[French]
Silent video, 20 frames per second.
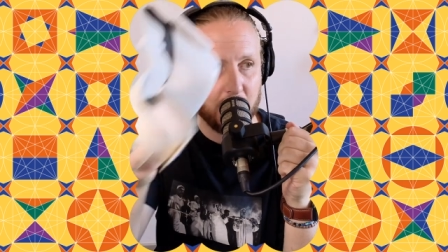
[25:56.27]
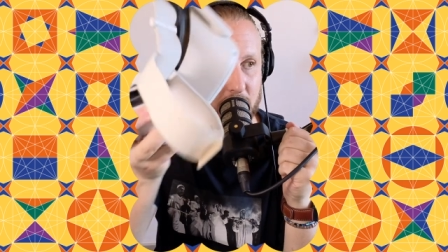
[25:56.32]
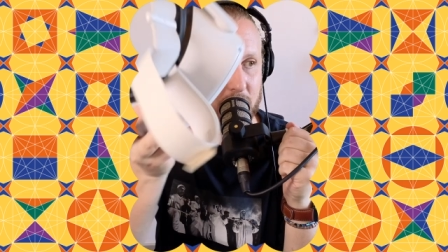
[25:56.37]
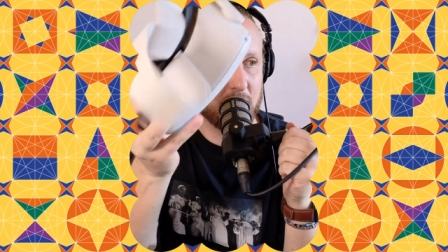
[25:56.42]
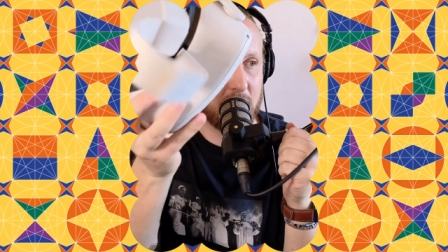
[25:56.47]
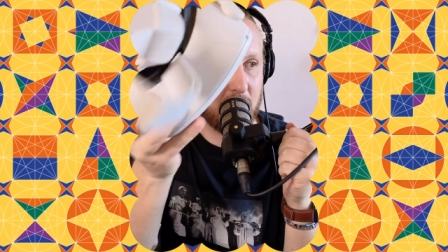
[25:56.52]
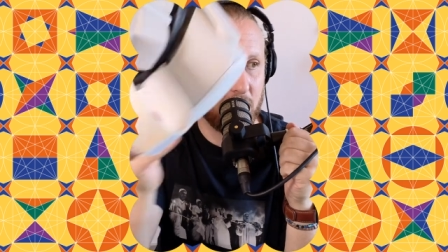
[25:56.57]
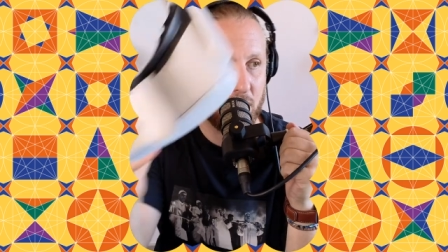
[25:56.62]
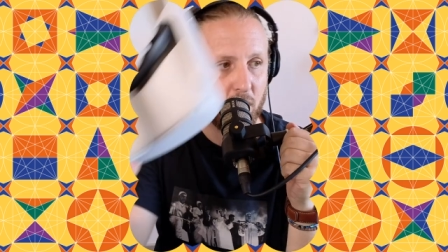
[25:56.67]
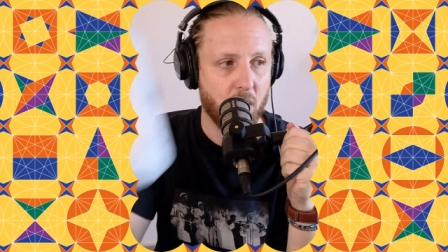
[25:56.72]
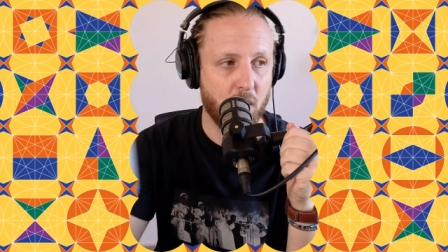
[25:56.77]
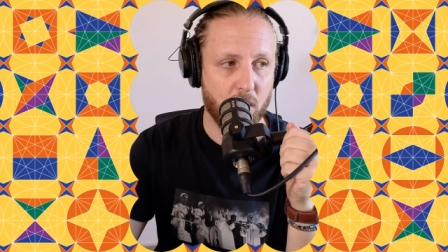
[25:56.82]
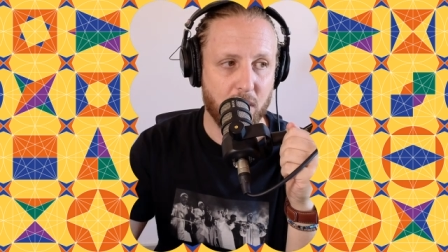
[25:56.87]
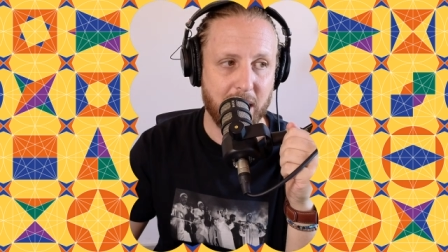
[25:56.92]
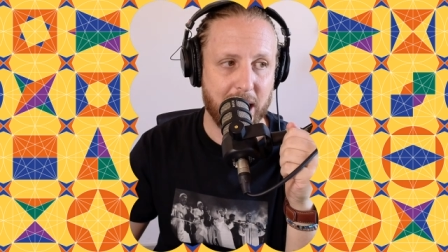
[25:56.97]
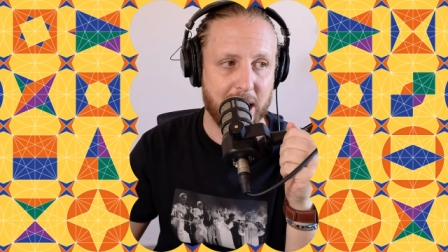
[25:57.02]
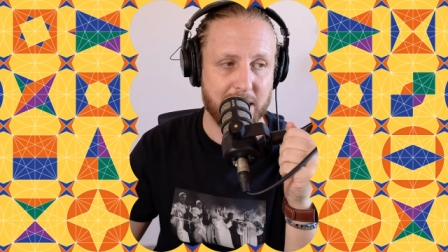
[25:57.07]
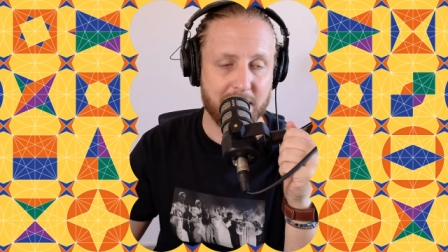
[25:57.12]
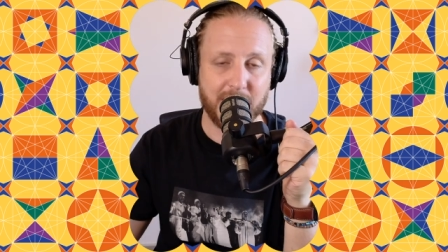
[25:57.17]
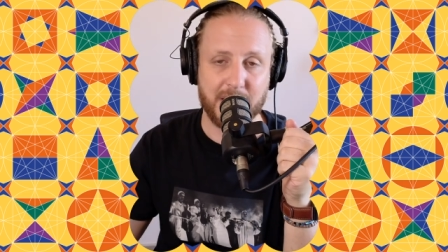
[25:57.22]
en ces gros
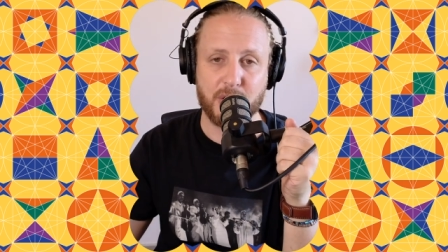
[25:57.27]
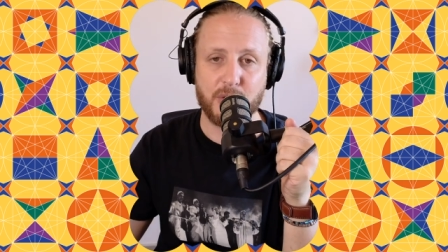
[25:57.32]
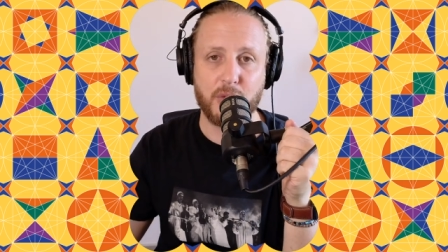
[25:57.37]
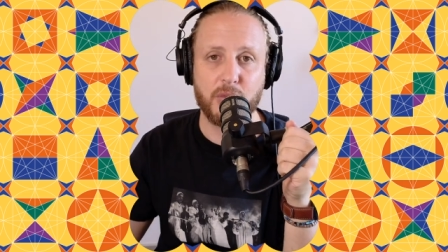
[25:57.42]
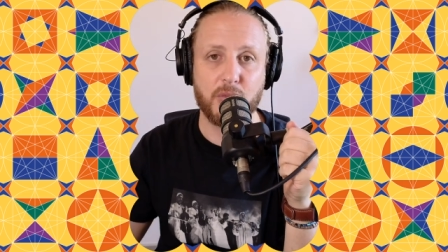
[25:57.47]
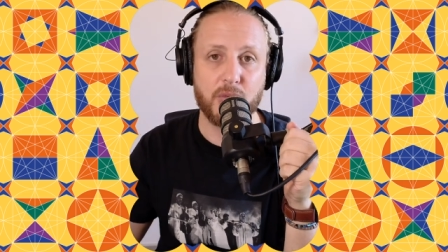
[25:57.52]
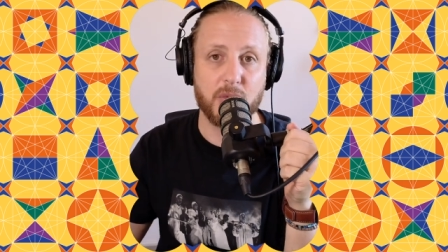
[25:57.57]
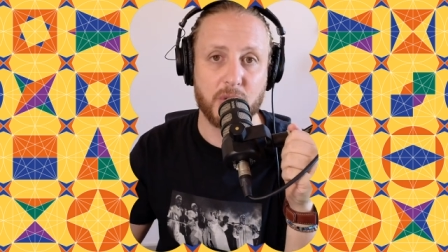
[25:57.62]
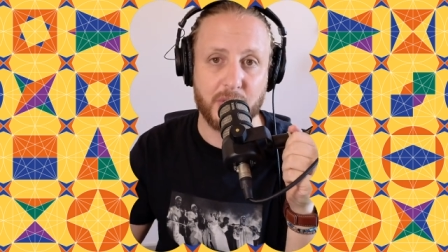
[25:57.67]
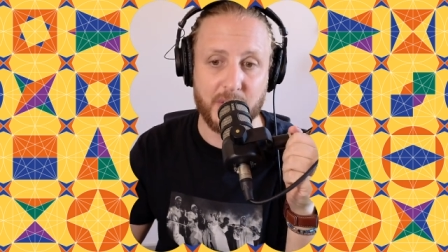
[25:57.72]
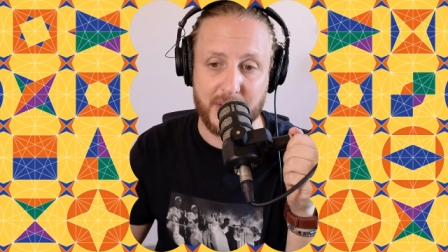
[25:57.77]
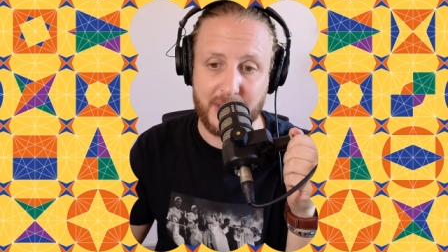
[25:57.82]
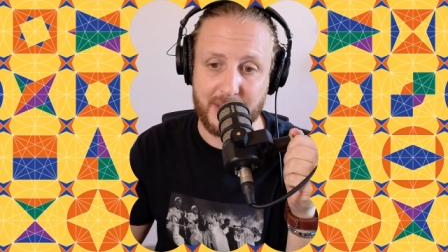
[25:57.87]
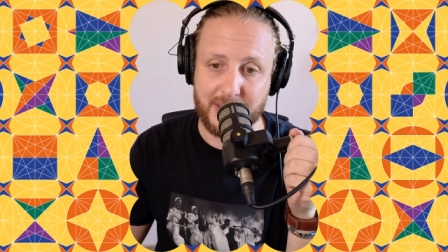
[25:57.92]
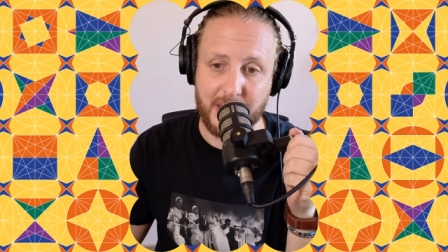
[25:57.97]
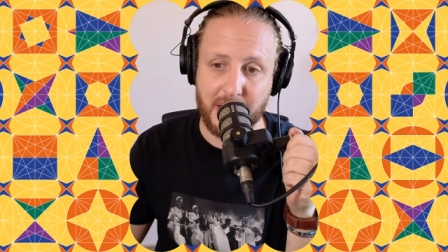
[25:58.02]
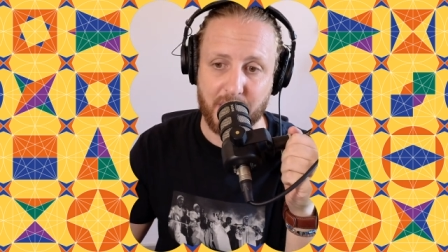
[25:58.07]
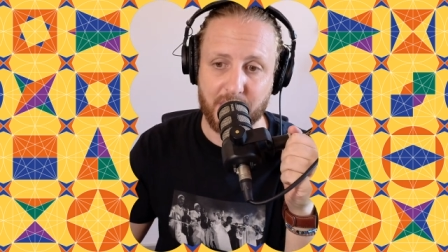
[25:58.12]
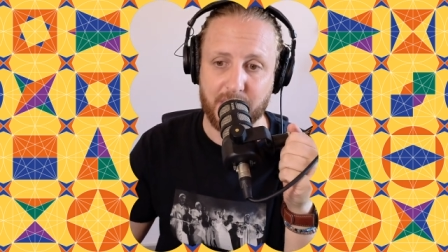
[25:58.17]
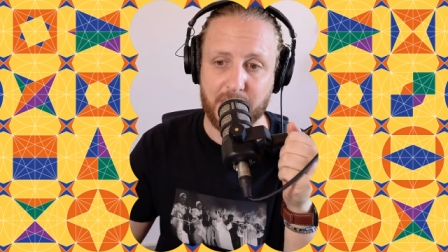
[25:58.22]
casques Est-ce que vous en êtes
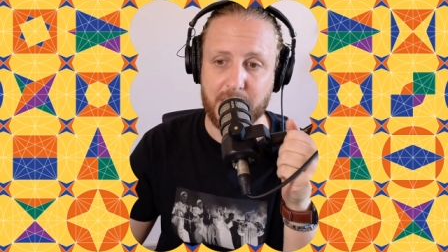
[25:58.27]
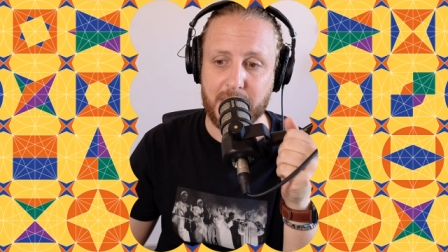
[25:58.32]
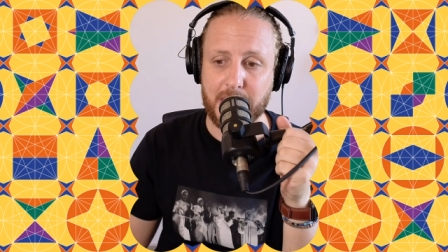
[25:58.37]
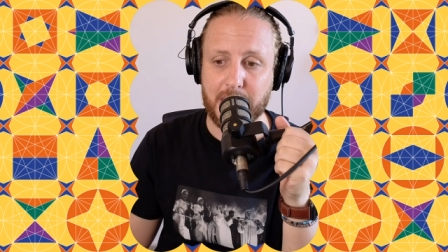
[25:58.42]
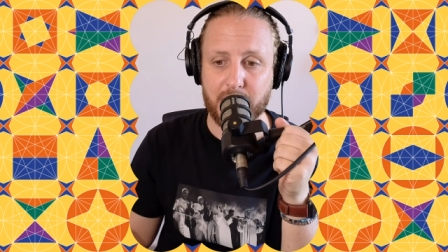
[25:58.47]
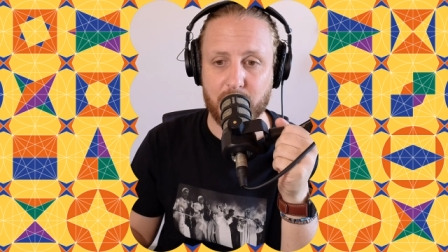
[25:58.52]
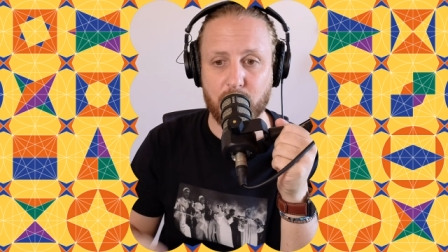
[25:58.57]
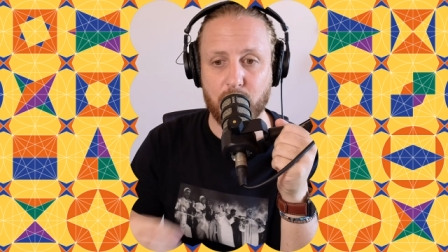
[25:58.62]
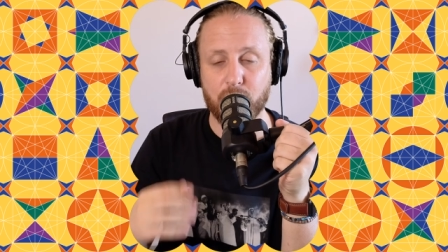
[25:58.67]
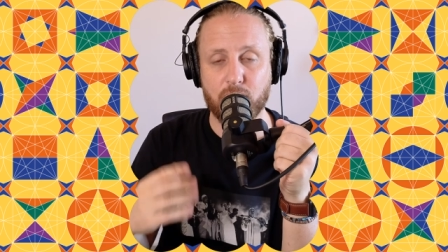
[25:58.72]
servi Est-ce que